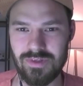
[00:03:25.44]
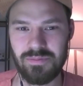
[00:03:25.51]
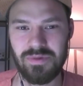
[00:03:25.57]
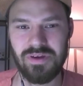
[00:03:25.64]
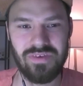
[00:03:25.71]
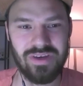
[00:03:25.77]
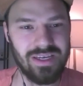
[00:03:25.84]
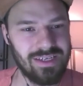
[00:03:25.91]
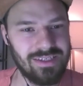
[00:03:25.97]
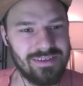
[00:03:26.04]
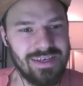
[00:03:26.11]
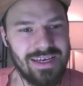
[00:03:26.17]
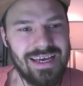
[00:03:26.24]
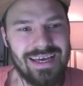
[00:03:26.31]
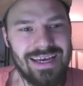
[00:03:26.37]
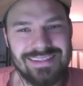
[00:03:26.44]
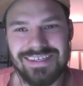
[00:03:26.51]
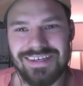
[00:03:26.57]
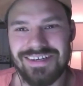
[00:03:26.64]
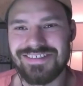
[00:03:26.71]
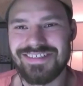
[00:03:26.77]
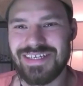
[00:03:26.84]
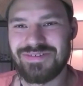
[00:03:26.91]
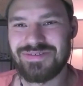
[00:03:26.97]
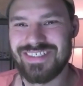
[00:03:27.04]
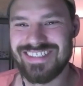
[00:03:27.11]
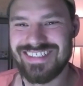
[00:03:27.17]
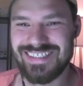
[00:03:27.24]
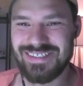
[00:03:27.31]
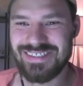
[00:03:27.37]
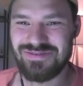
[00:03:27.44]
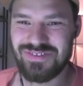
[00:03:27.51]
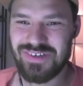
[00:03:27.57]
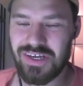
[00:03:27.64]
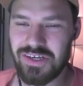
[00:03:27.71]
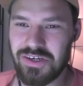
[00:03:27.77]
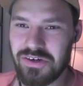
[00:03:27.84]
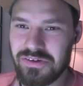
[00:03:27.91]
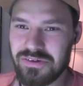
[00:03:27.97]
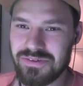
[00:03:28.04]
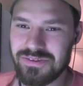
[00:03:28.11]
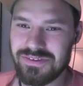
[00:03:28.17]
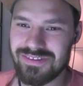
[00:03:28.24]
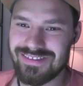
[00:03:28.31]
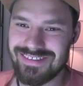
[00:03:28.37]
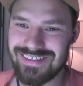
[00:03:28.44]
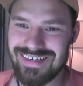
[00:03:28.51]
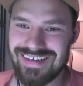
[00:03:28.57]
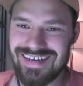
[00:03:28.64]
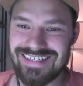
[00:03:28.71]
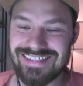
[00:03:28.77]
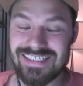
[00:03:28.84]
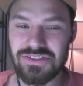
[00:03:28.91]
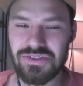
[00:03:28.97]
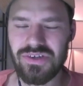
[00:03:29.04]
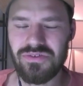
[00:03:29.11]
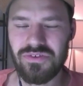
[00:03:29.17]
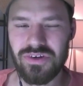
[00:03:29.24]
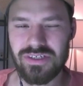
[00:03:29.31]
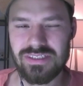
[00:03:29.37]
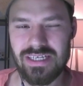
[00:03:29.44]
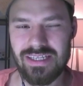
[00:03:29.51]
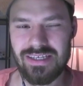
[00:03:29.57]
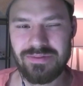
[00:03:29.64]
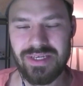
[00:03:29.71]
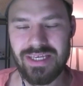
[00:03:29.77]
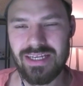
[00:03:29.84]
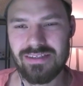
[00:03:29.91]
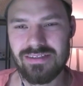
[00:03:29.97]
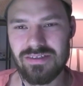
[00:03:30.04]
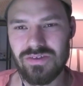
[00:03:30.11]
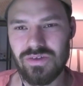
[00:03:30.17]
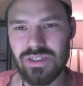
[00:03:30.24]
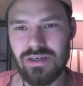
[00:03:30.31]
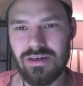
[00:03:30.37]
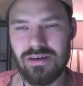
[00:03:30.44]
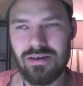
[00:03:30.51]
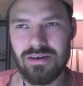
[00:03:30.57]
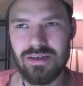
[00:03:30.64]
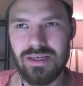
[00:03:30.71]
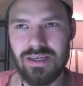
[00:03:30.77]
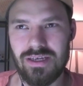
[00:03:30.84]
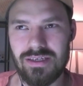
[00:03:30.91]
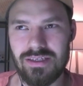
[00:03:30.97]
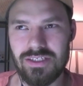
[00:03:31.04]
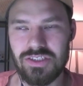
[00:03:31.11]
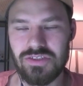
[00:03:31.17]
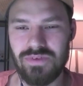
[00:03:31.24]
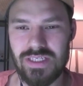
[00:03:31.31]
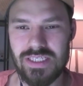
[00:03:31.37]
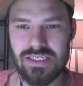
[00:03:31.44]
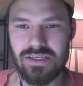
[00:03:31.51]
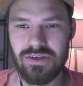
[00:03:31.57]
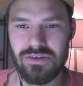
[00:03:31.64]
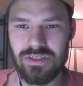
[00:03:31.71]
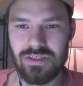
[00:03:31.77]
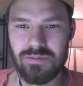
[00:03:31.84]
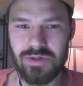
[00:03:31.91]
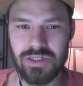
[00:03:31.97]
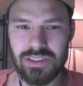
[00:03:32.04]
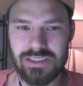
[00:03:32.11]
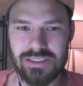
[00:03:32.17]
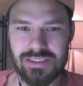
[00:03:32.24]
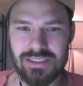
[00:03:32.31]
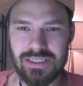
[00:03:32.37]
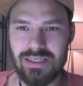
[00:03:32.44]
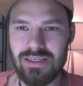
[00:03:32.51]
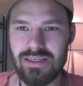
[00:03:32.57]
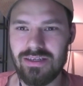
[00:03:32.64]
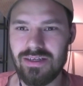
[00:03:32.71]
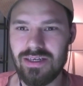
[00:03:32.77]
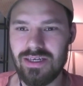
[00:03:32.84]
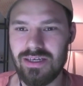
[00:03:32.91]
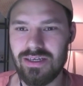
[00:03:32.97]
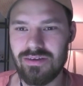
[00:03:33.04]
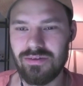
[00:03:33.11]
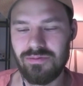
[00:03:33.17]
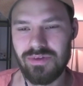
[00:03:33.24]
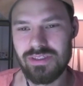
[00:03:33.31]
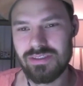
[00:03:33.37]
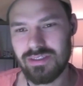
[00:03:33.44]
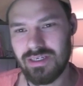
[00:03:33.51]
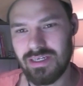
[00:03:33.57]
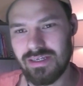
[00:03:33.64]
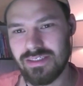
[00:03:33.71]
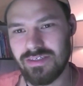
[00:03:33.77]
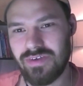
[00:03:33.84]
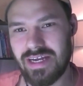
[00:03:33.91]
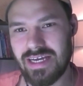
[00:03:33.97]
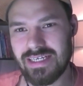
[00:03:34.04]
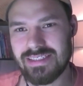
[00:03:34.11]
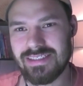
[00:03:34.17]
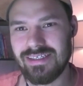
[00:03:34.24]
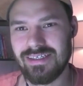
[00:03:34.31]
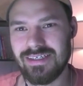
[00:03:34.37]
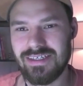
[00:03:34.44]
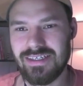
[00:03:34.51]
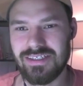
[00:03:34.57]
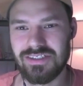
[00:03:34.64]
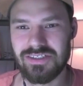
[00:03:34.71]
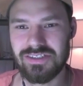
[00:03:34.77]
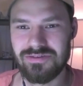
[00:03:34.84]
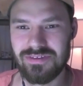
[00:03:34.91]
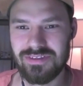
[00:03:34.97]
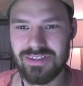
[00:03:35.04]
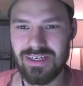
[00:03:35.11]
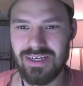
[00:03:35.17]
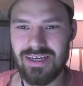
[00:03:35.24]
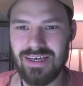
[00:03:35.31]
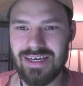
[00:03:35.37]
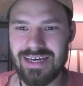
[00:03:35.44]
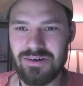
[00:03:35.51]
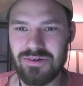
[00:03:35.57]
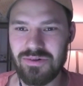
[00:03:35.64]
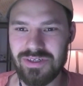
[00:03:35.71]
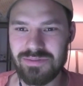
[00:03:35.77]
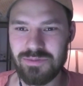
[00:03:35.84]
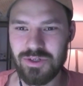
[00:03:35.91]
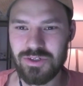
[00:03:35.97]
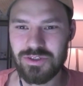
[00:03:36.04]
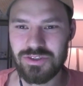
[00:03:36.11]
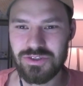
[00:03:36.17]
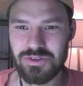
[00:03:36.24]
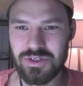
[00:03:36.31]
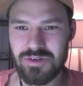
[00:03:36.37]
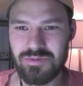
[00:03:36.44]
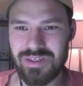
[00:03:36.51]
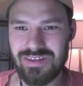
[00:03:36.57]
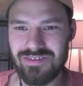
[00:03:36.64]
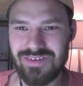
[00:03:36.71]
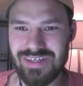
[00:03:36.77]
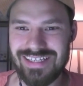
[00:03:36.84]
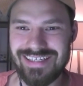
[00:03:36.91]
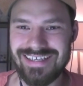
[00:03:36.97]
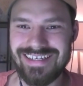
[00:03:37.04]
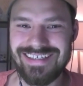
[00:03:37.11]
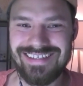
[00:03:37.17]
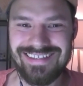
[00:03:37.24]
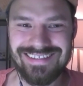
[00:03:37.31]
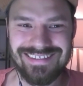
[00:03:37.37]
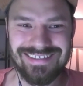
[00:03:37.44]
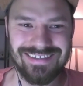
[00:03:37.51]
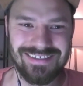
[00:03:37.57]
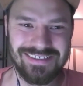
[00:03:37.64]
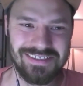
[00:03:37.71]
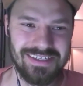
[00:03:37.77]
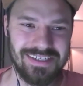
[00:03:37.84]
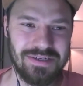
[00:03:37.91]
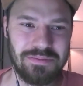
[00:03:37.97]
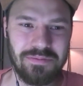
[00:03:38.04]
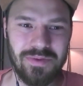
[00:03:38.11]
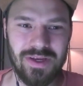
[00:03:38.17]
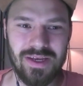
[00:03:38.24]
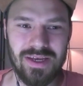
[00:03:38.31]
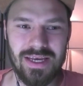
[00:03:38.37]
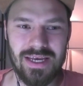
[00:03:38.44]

Perfekt. Hat sich also definitiv gelohnt. Jetzt hast du ja vorher gesagt, eben, ihr habt das Gefühl gehabt, äh, in der Schweiz gründen macht Sinn, äh, weil es relativ rechtssicher ist und auch im Konstrukt mit vielen Inder. Ähm,